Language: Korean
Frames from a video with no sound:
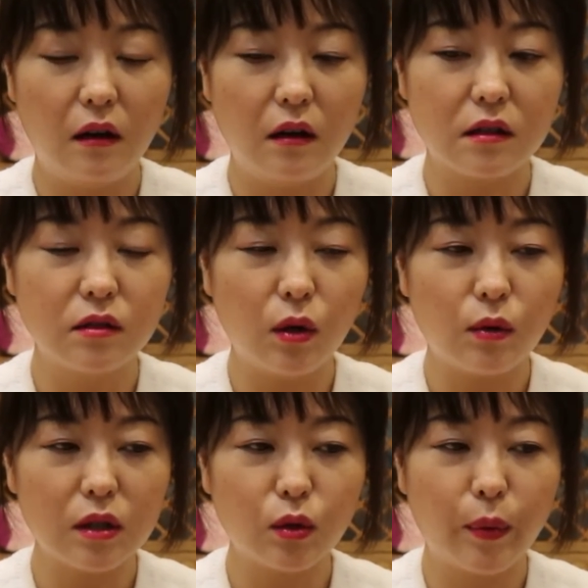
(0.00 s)
어,
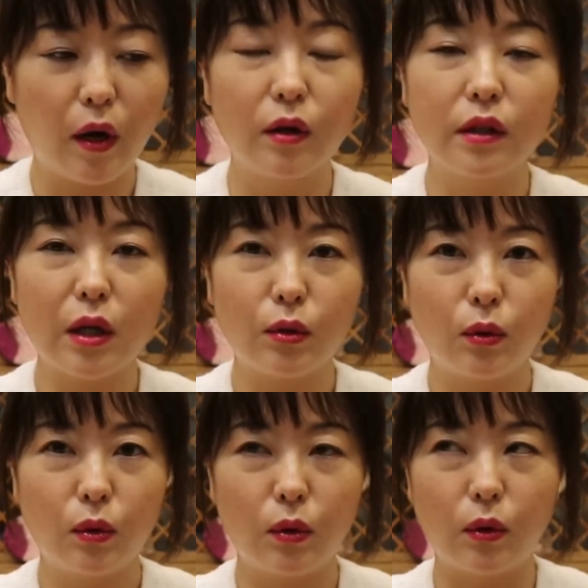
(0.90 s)
그것과 또
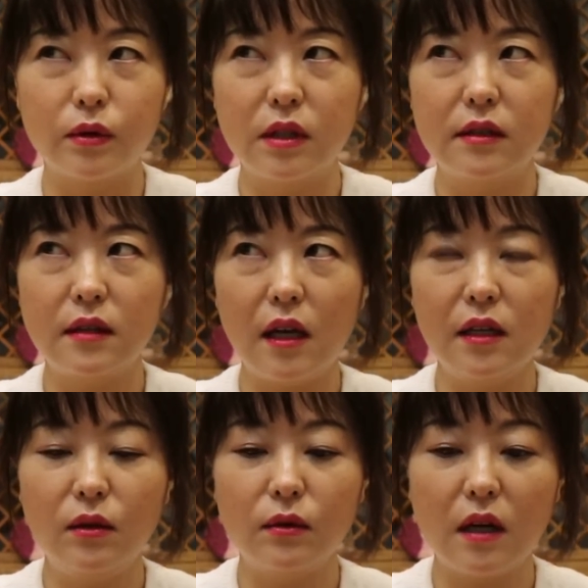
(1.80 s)
별개로
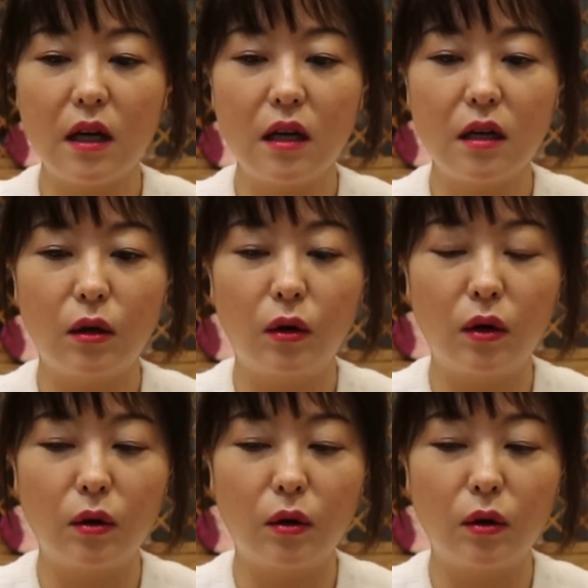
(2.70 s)
디자이너가 어,